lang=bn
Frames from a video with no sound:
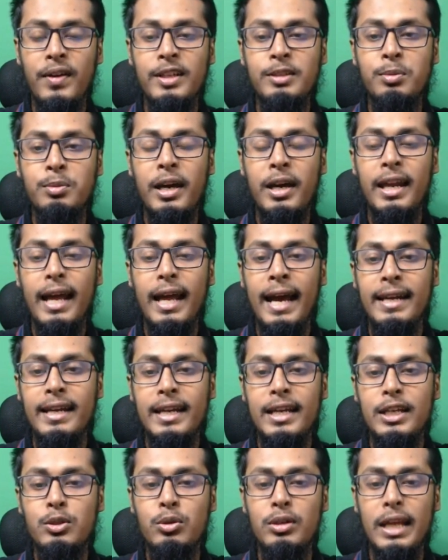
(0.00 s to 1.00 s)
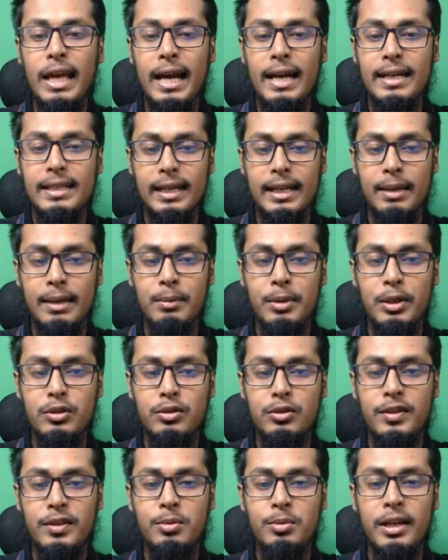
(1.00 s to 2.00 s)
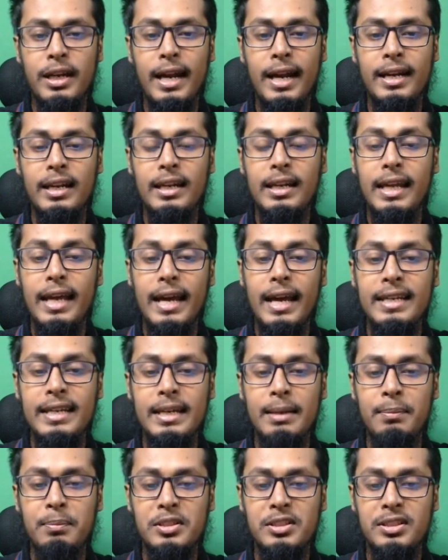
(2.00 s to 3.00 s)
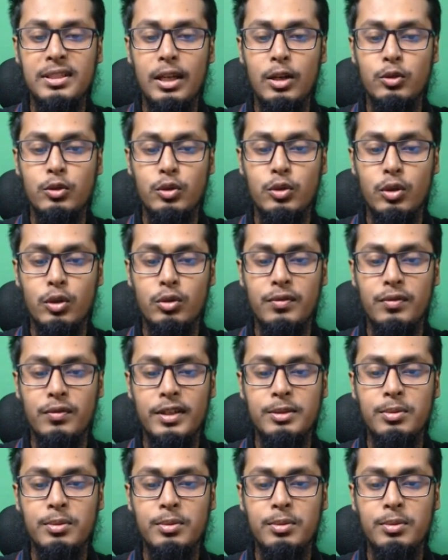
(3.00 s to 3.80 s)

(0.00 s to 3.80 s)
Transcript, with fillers: ফেসবুকের অ্যাডের কিছু লেয়ার থাকে আমি কিছু ফেসবুকের অ্যাডের লেয়ার নিয়ে আপনাদের সাথে আলোচনা করব